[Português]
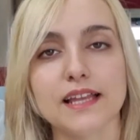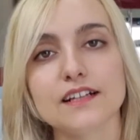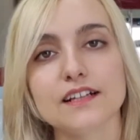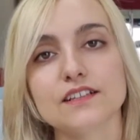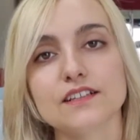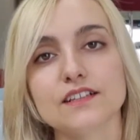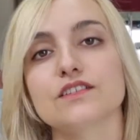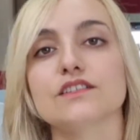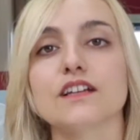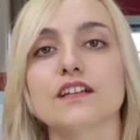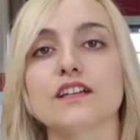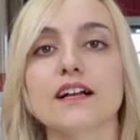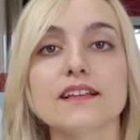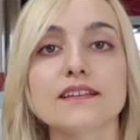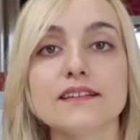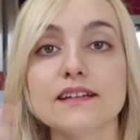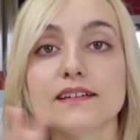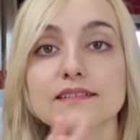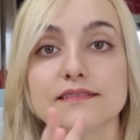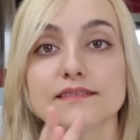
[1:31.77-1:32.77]
de já
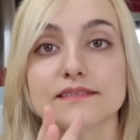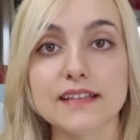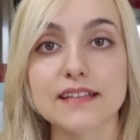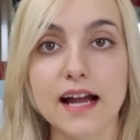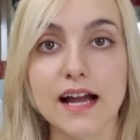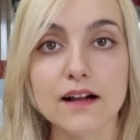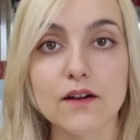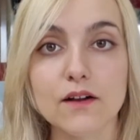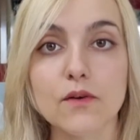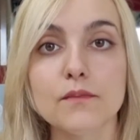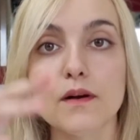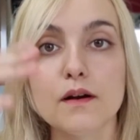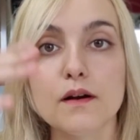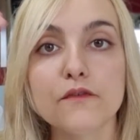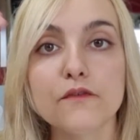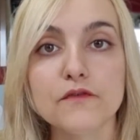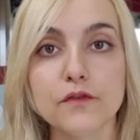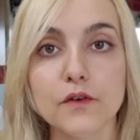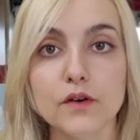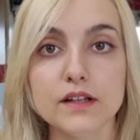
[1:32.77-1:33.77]
andar com uma
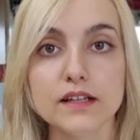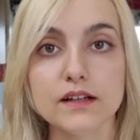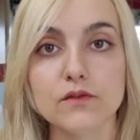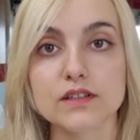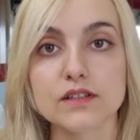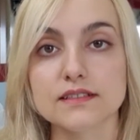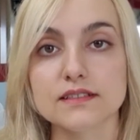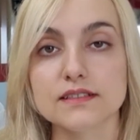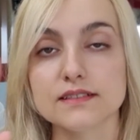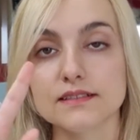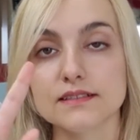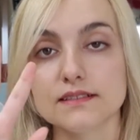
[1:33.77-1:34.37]
folha com essas